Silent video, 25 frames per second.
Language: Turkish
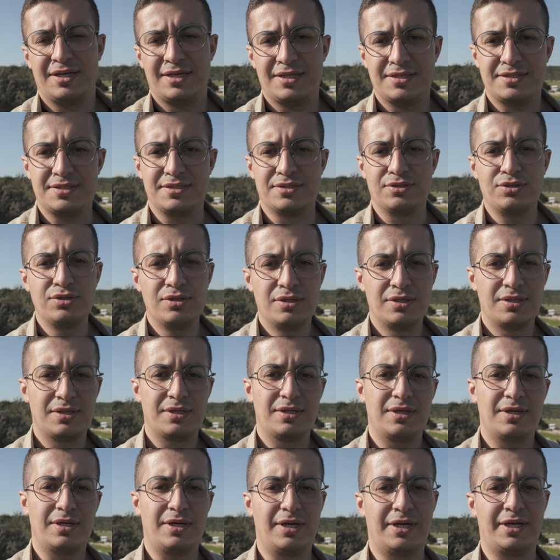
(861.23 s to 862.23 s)
sizin
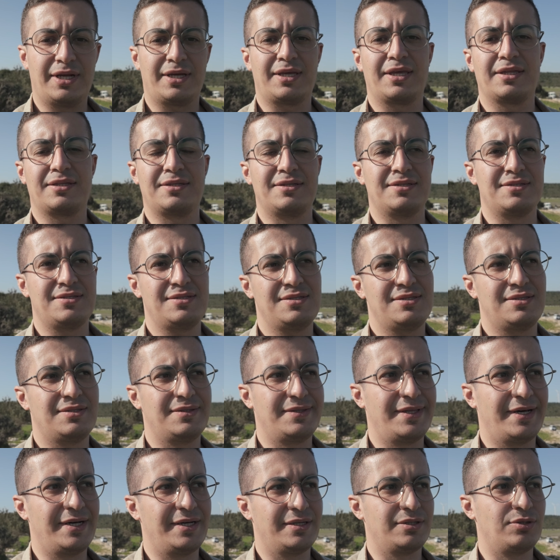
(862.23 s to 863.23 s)
hareketinizi
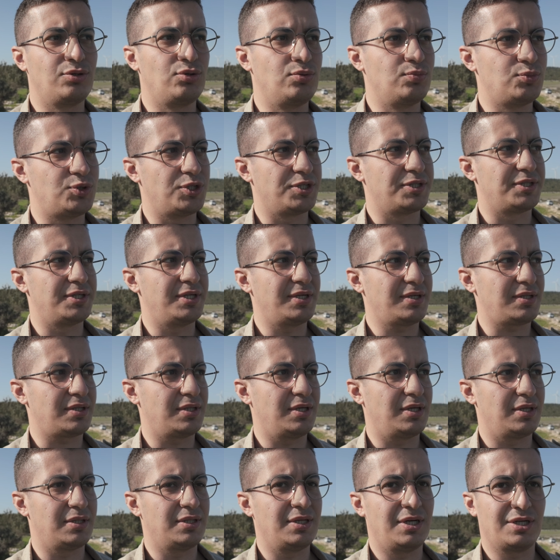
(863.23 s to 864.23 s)
daha da yumuşatarak
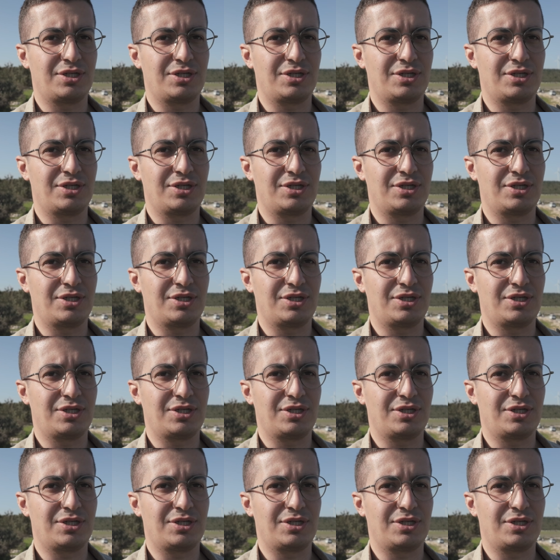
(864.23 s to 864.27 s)
daha da